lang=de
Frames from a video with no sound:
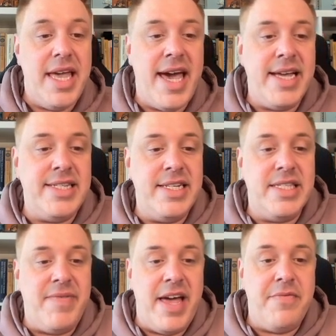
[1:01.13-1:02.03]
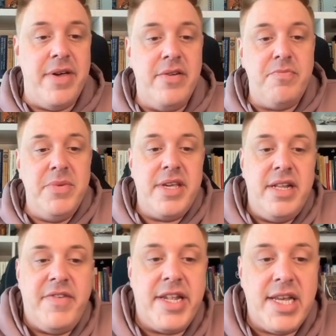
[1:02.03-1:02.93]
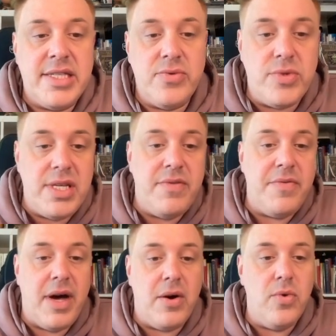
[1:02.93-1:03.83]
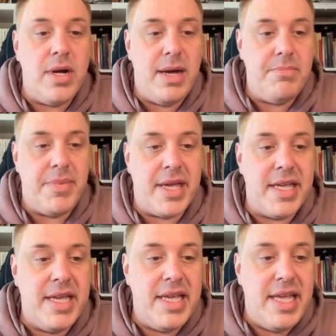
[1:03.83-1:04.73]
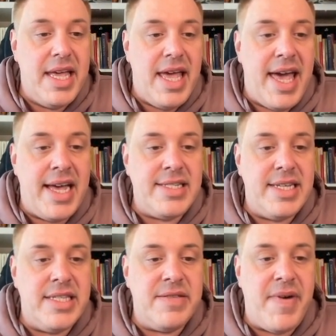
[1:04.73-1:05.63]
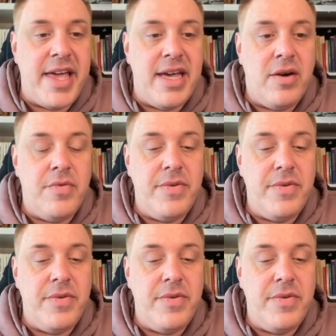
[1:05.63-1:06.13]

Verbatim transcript: RTL 2 verhilft Michael Wendler zu TV-Comeback. RTL 2 auf